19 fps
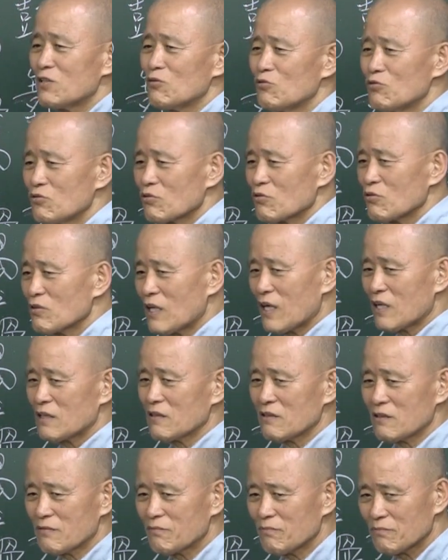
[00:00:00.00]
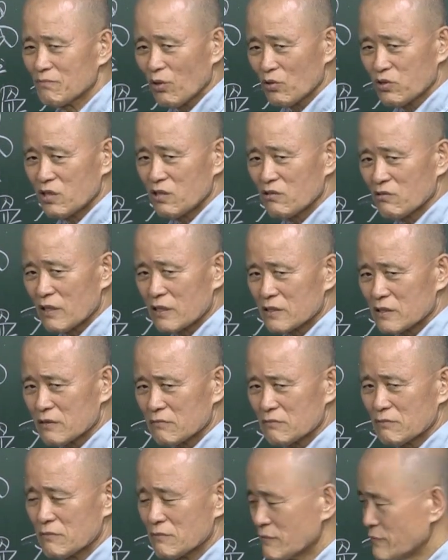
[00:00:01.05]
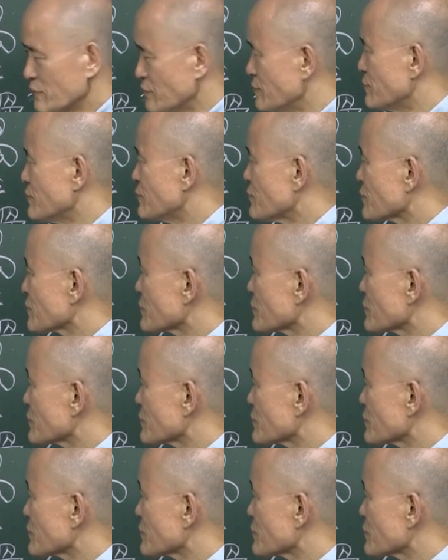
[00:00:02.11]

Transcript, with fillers: 기운으로 나는 버티는 거야 지금 음.